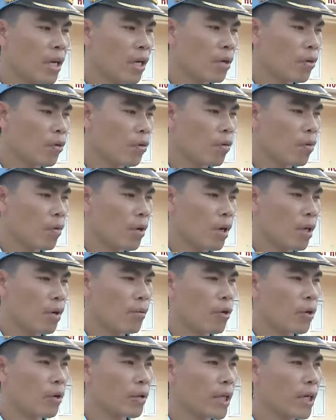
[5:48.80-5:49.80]
đặc thù của
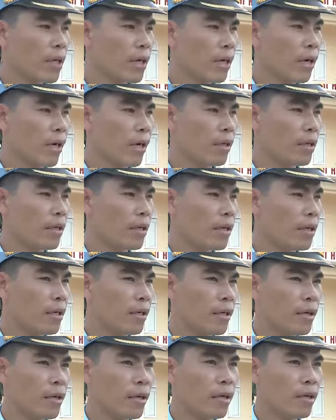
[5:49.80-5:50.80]
bộ đội tên lửa
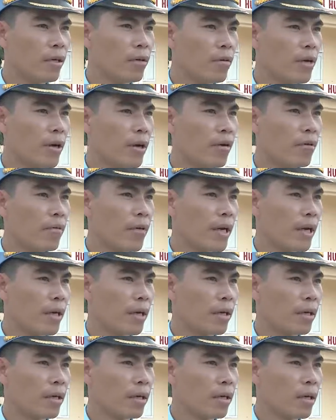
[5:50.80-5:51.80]
thì à, yêu cầu
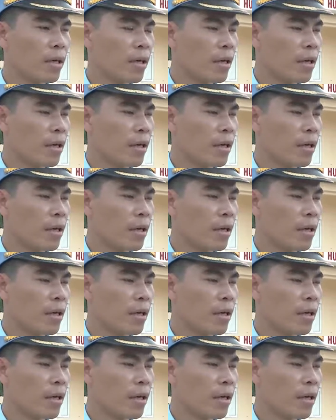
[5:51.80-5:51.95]
về